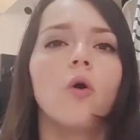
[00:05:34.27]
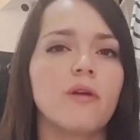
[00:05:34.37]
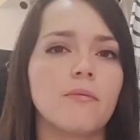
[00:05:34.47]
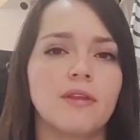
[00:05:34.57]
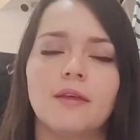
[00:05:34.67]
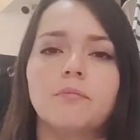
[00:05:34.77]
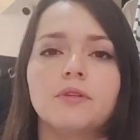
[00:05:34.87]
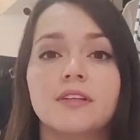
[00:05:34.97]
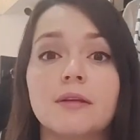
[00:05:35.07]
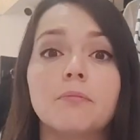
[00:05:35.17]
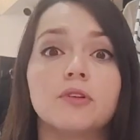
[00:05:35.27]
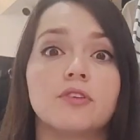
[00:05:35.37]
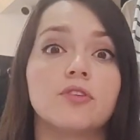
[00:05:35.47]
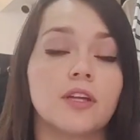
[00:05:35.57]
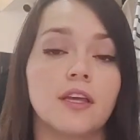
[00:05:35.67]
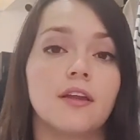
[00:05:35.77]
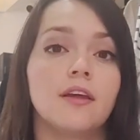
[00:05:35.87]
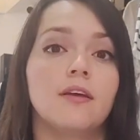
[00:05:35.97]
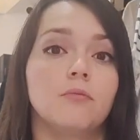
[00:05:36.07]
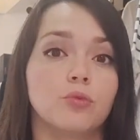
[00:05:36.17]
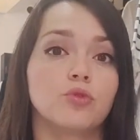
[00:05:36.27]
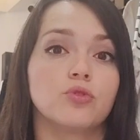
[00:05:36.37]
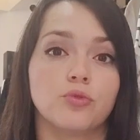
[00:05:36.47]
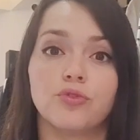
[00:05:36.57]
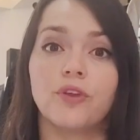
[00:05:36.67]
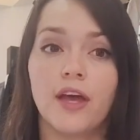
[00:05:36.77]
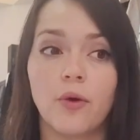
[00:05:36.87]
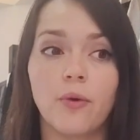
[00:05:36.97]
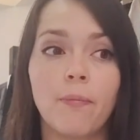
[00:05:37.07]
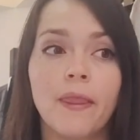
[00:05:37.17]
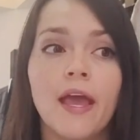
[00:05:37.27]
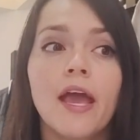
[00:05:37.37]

Obviamente, pues este proceso requiere mucho uso de agua.